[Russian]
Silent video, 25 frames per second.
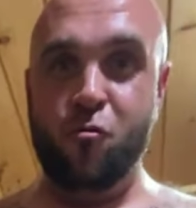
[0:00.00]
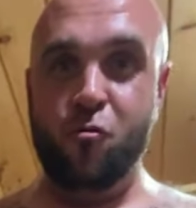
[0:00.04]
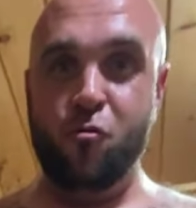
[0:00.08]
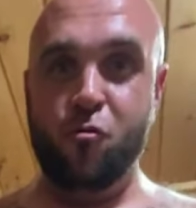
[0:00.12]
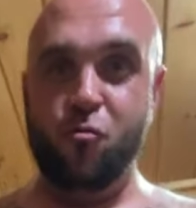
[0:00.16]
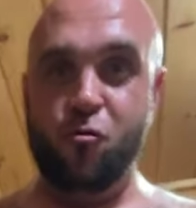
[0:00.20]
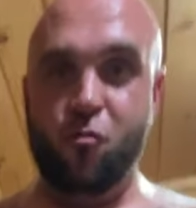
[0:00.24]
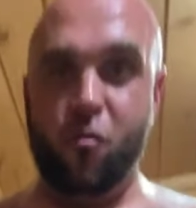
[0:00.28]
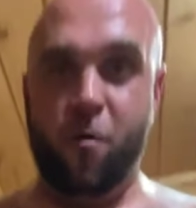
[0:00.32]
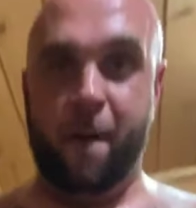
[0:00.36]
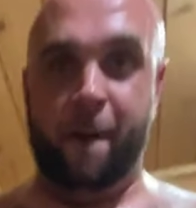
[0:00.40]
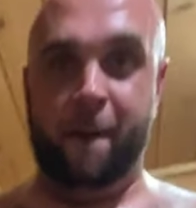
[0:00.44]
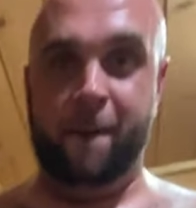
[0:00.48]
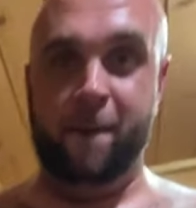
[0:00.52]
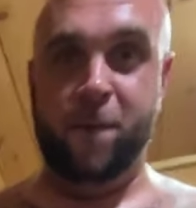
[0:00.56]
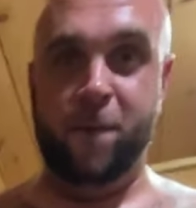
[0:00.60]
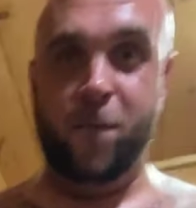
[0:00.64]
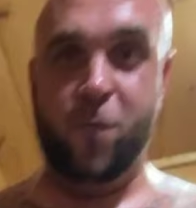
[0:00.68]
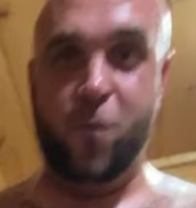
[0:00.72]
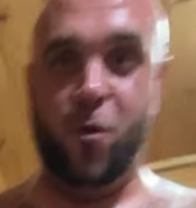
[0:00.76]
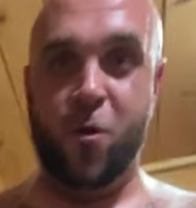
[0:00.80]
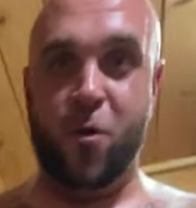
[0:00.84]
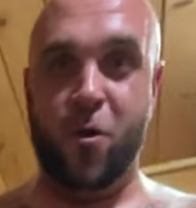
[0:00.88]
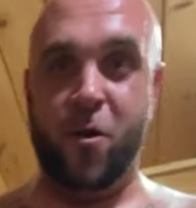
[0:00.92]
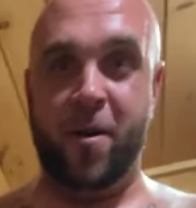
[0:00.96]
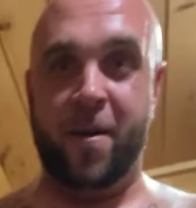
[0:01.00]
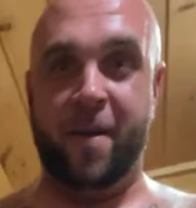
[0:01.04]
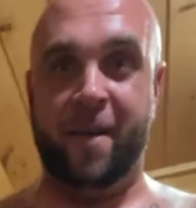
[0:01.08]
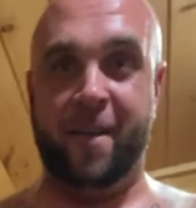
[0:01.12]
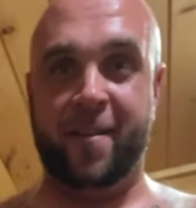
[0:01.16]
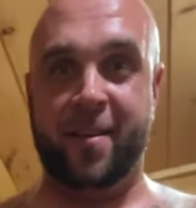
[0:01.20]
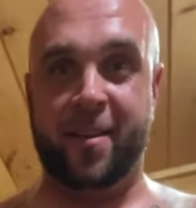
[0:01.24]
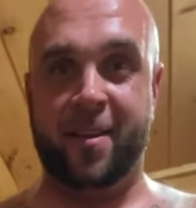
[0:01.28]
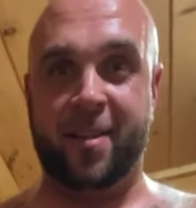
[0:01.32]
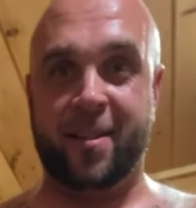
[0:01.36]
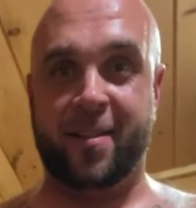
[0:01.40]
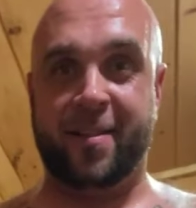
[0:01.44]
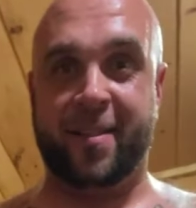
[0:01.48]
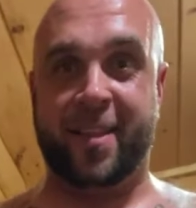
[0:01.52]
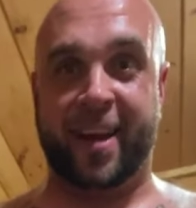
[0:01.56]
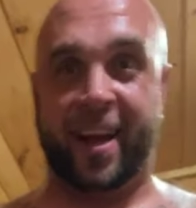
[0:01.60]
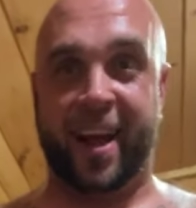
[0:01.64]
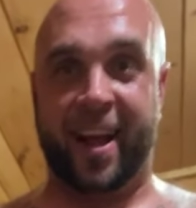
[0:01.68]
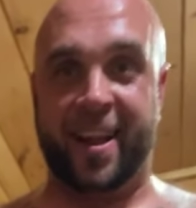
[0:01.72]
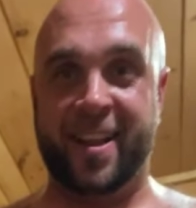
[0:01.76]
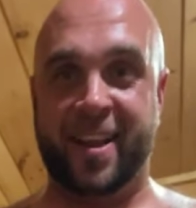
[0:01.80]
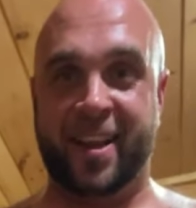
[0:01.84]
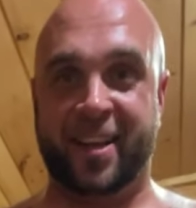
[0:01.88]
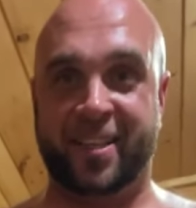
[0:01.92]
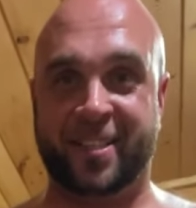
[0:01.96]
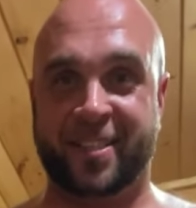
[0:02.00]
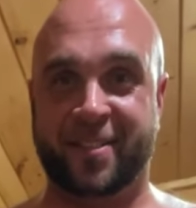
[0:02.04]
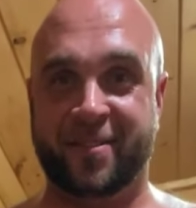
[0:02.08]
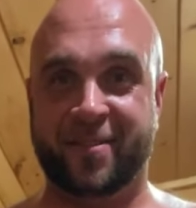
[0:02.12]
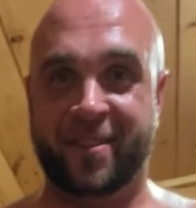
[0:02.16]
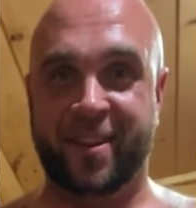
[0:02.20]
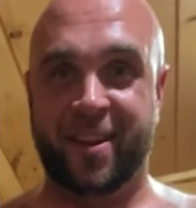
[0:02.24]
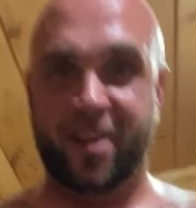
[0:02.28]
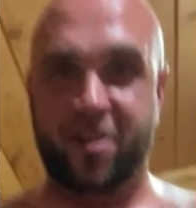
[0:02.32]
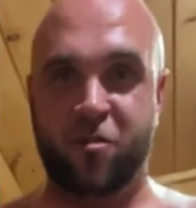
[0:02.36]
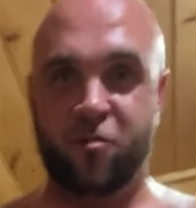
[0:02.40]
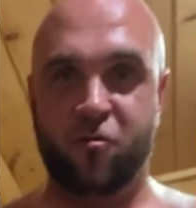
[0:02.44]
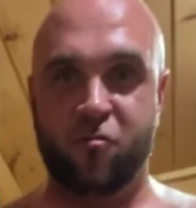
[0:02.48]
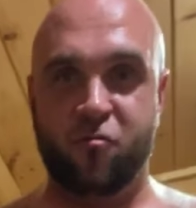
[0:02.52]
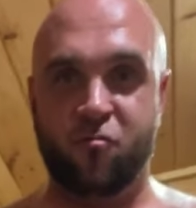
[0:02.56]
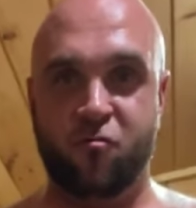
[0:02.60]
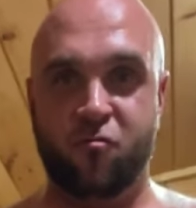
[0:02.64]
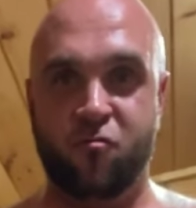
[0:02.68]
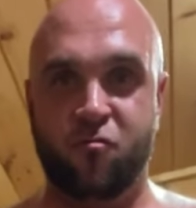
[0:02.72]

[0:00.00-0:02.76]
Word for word: Он реально похудел, капец. Да, конечно, блядь.